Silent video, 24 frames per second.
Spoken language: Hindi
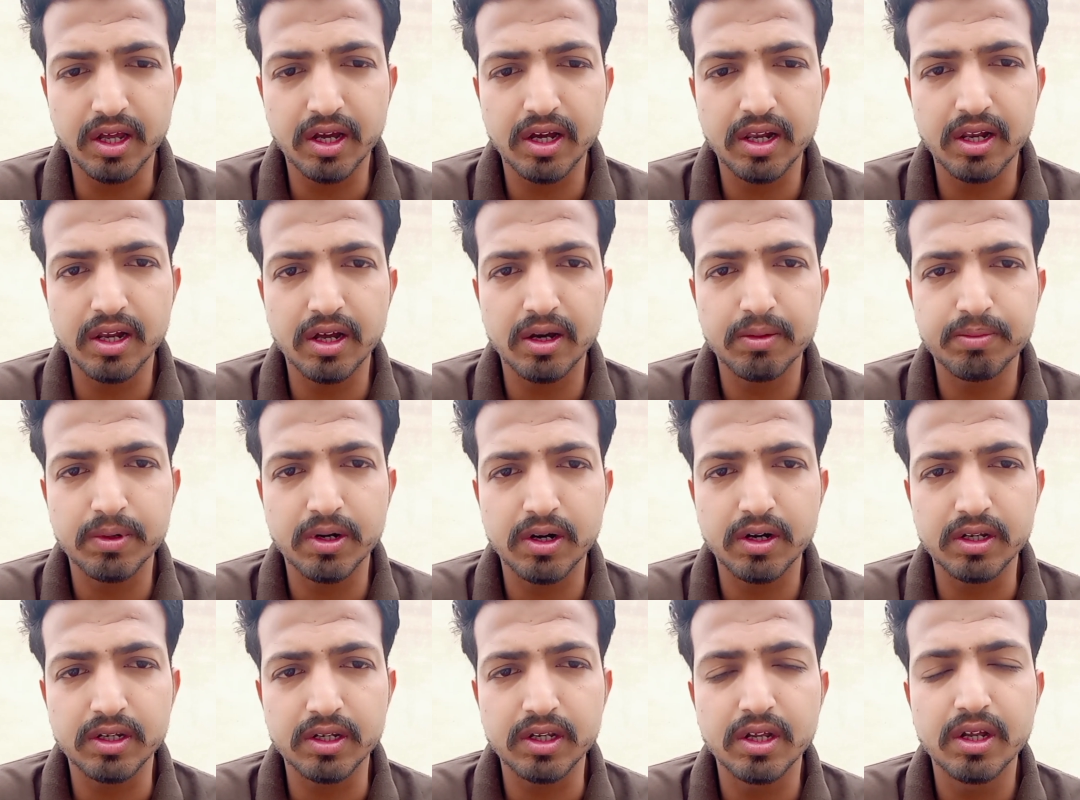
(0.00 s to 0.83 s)
सिखाया
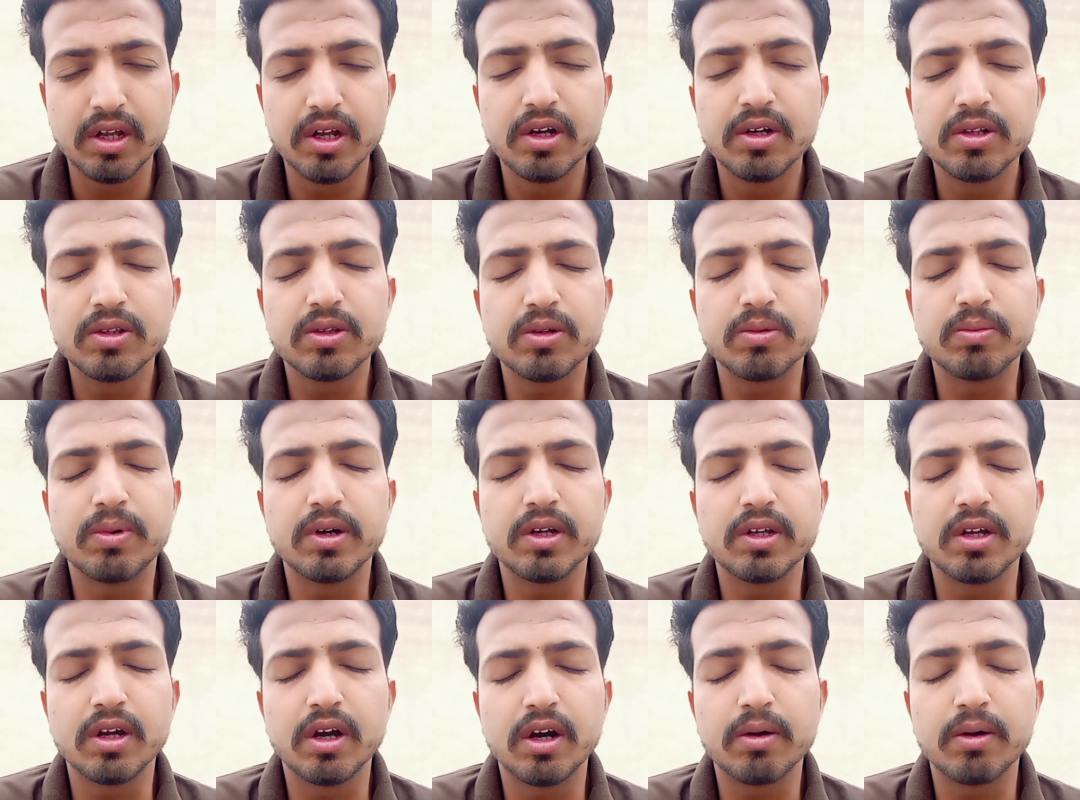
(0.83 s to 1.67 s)
अल्लाह पाक ने
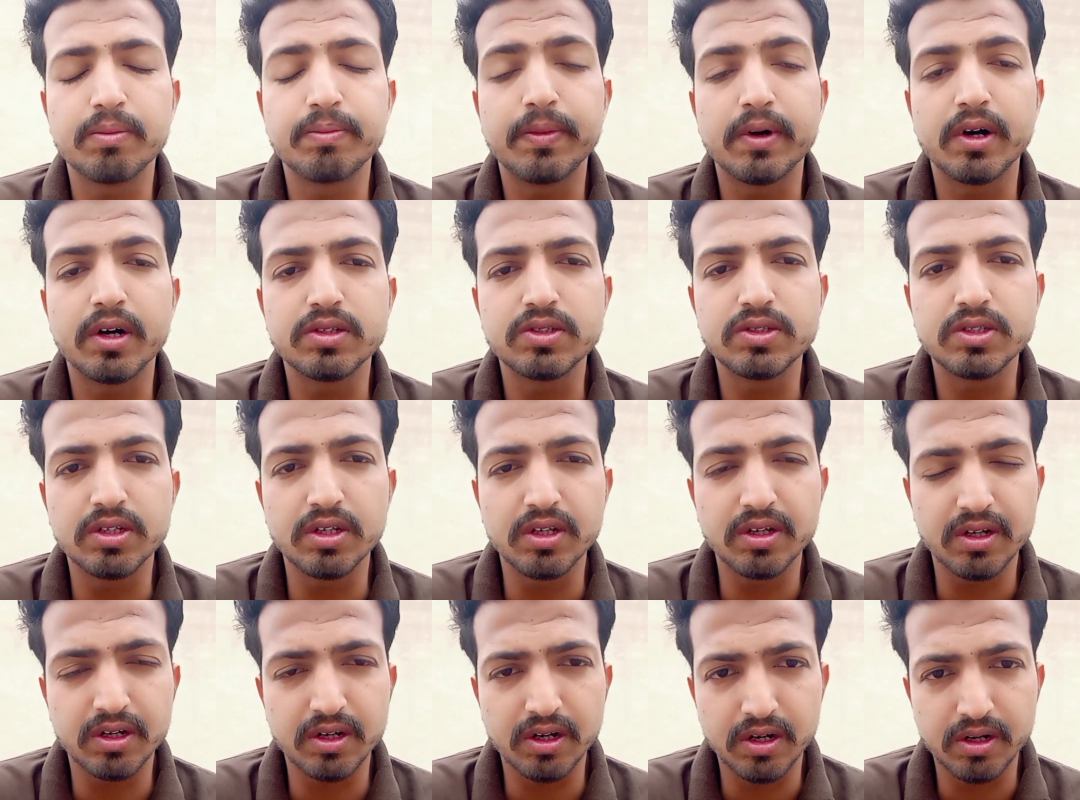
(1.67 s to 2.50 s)
तो भाई
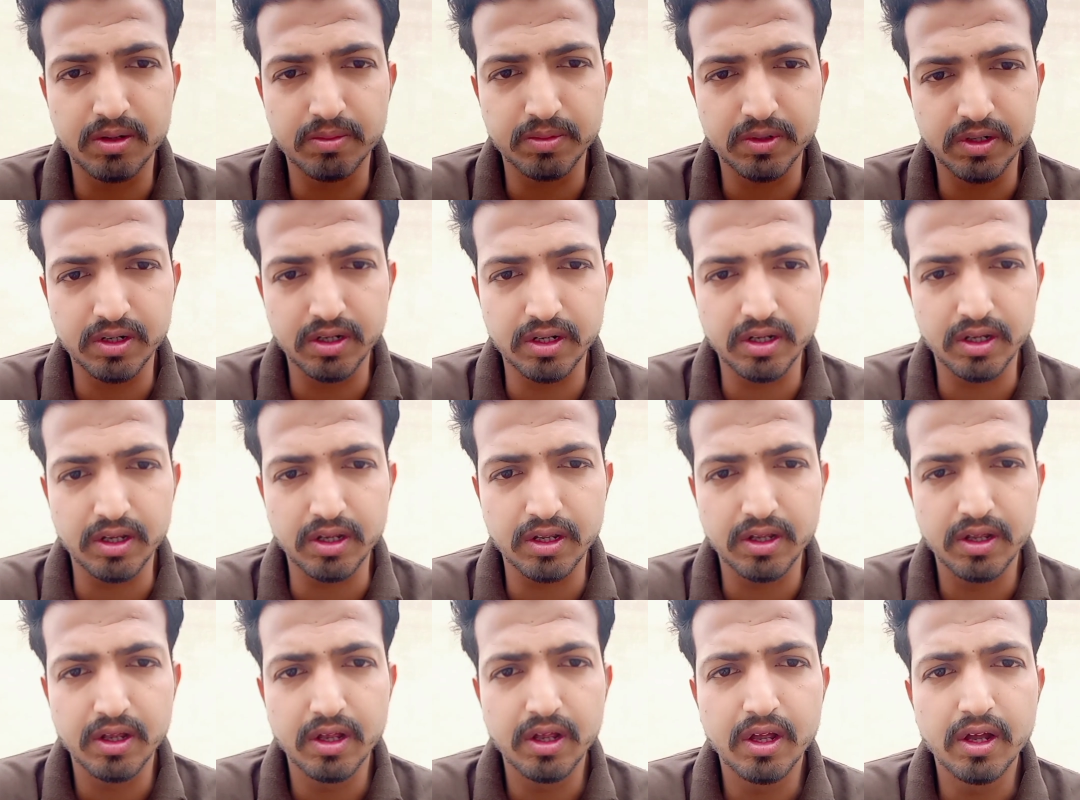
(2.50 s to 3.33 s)
आप अच्छे काम
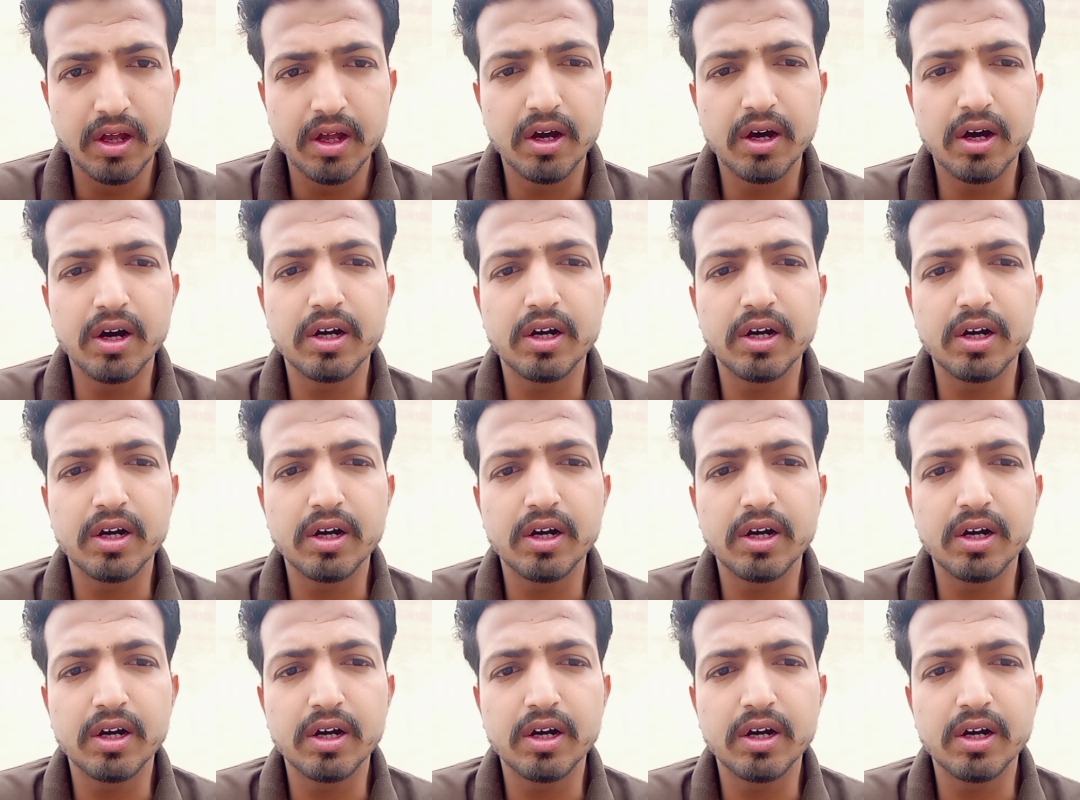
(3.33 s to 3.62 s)
करें